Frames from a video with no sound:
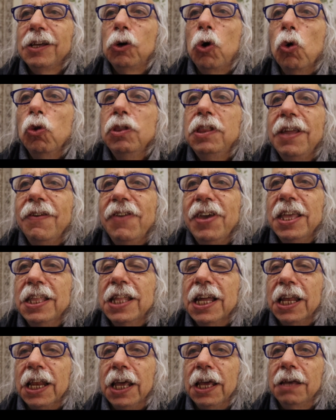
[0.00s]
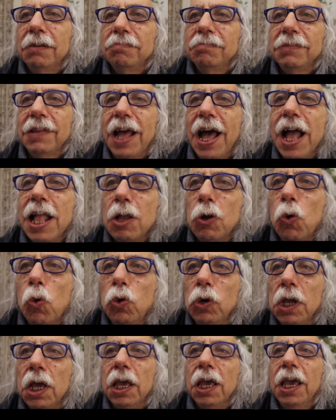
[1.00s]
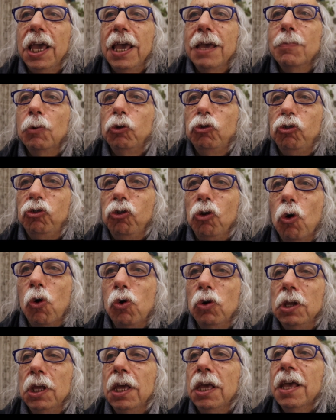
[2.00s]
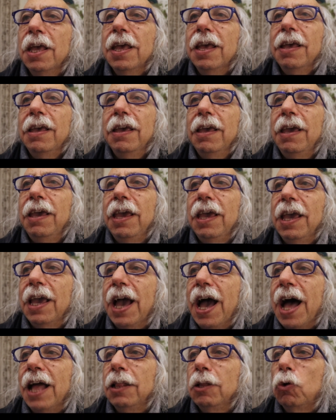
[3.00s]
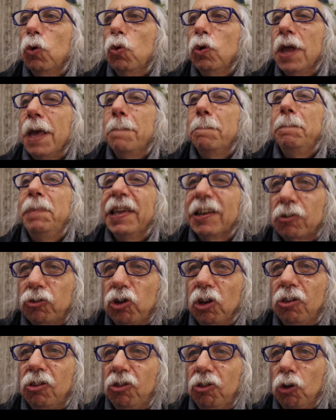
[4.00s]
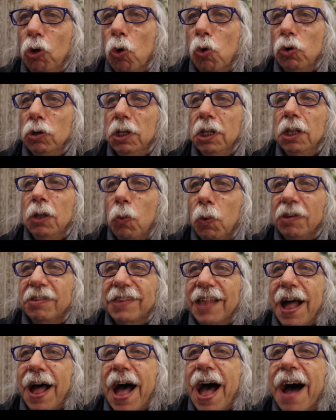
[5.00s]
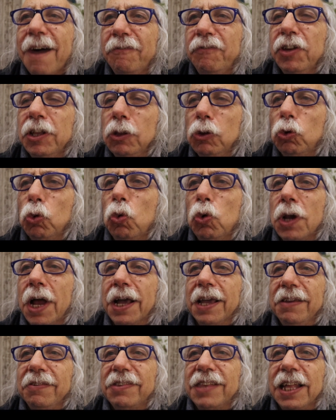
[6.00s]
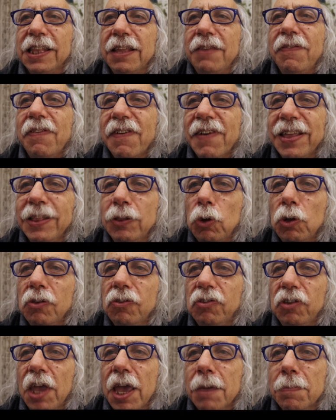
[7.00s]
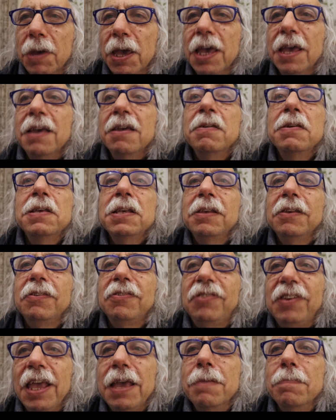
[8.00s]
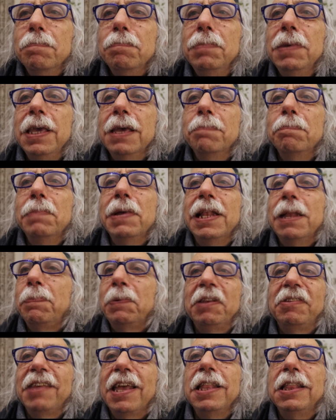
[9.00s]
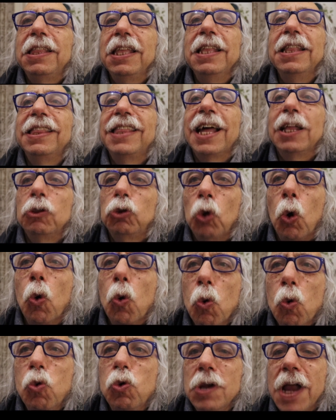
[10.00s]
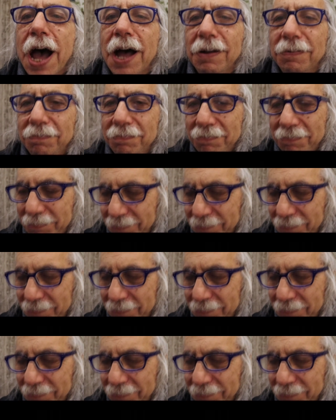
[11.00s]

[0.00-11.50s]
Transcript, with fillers: condividere alcune emozioni e alcune percezioni di questa avventura che state vivendo insieme. Se mi, me ne presenti intanto una.